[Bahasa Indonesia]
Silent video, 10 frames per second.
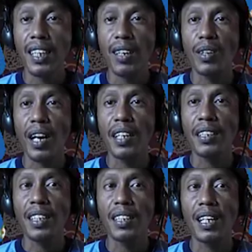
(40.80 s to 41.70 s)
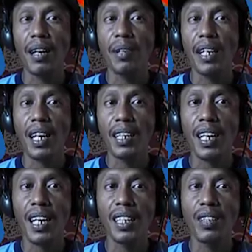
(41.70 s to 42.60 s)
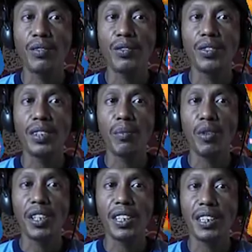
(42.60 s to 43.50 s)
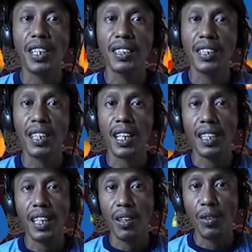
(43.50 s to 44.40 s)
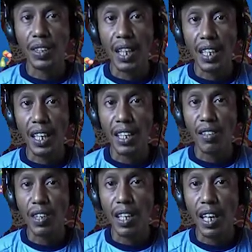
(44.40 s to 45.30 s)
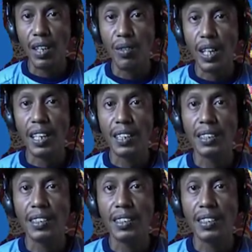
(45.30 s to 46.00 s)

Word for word: saluran Anda tidak berhak lagi untuk dimonetisasi karena konten yang digunakan ulang.